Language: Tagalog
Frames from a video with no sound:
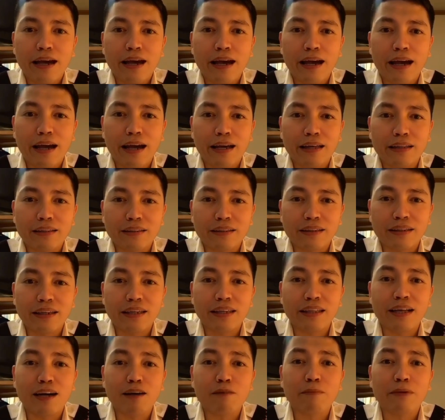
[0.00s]
At
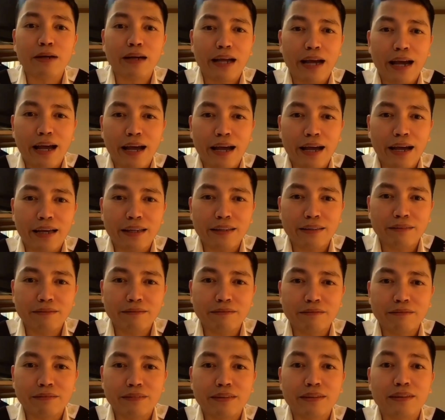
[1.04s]
kinaumagahan,
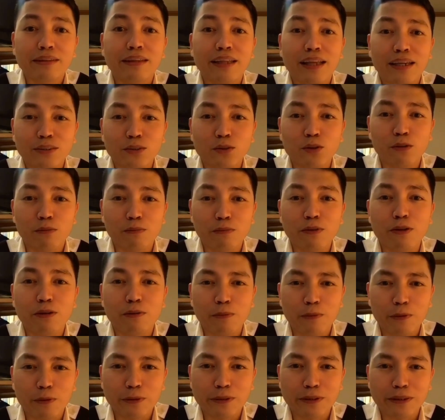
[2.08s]
nasolve ko
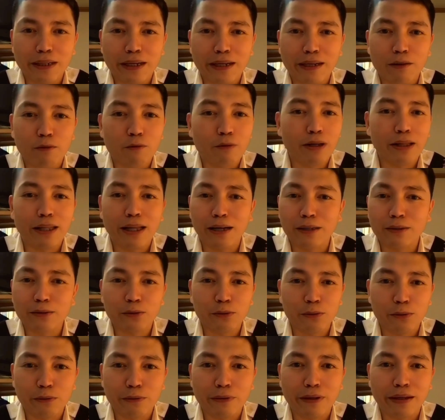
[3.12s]
po siya. Walang
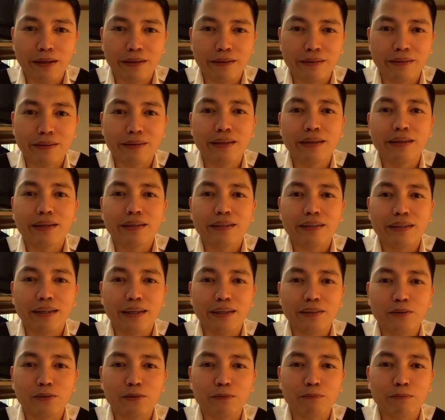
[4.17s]
tulugan.
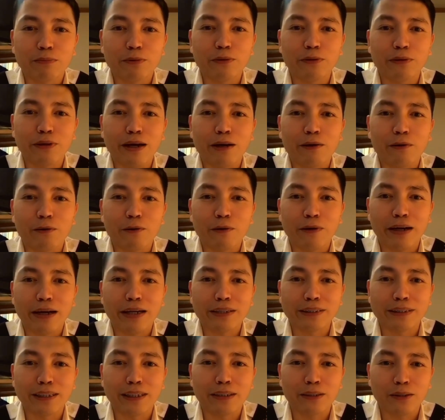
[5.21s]
Ganun po ako
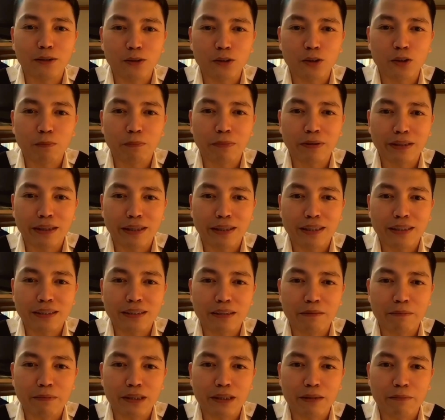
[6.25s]
kaseryoso pagdating
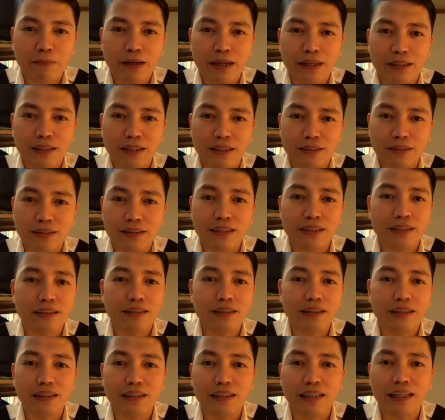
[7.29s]
sa mathematics.
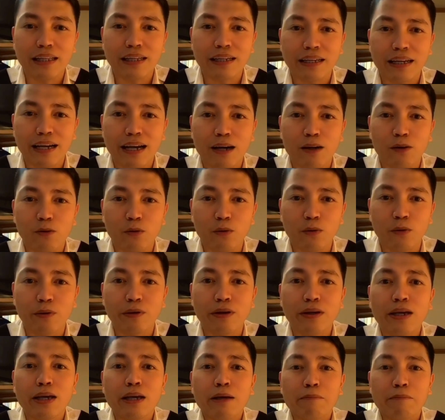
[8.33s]
Hindi talaga ako
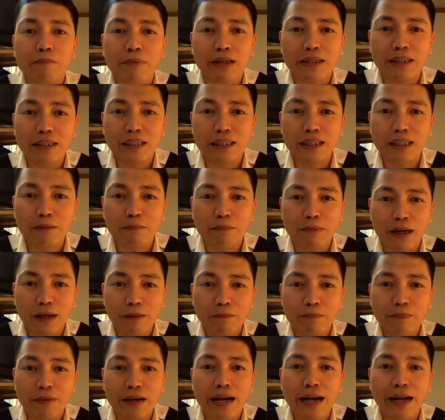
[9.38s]
magigive
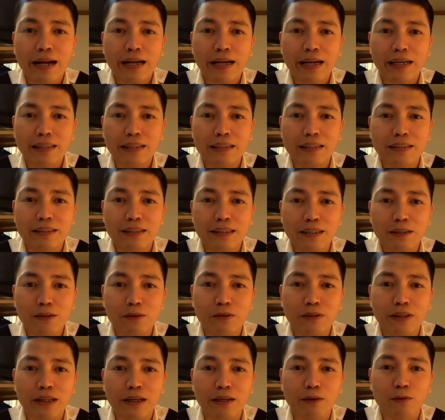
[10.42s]
up hanggat hindi ko
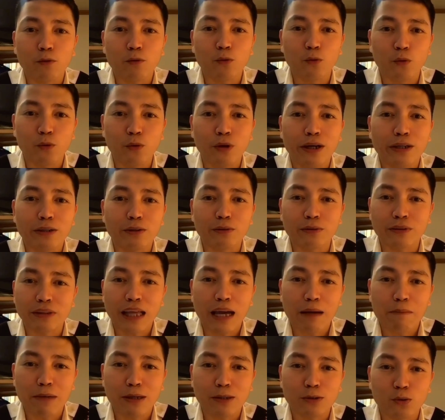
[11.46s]
nakukuha yung
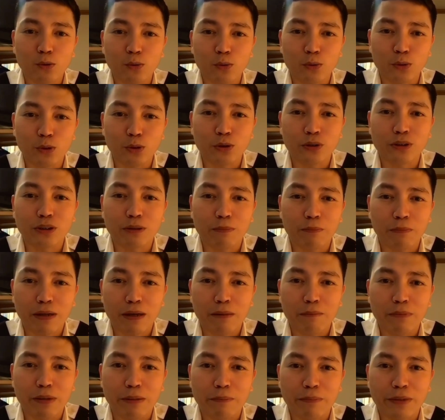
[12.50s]
tamang solution sa
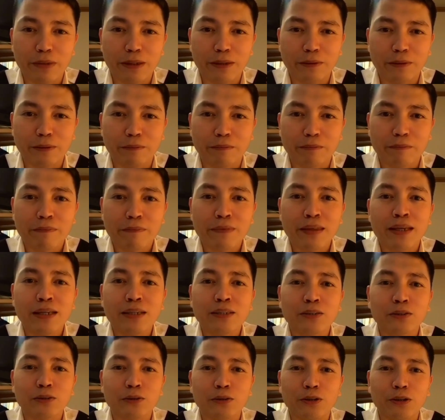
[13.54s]
problem na yon.
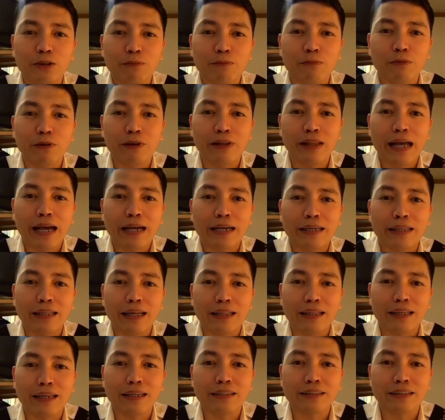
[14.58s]
So, yun po lagi
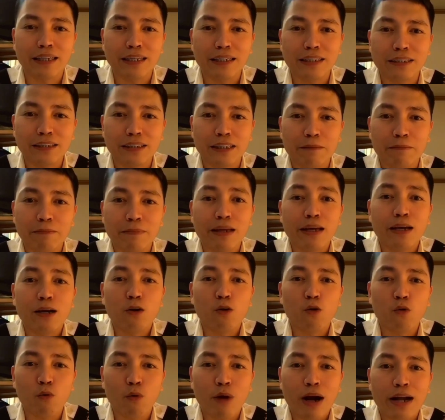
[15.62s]
nating isaisip.
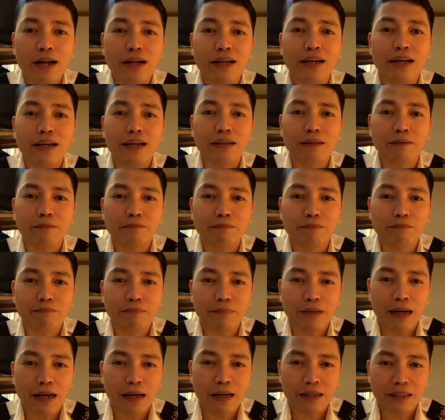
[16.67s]
Huwag
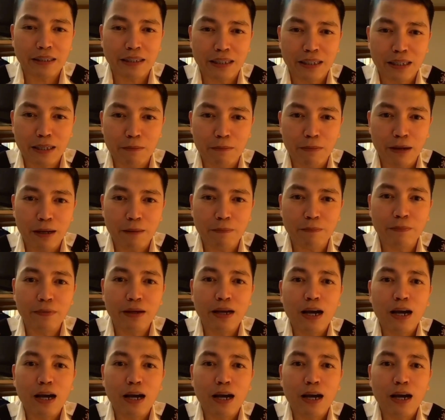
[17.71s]
uh, gigive up.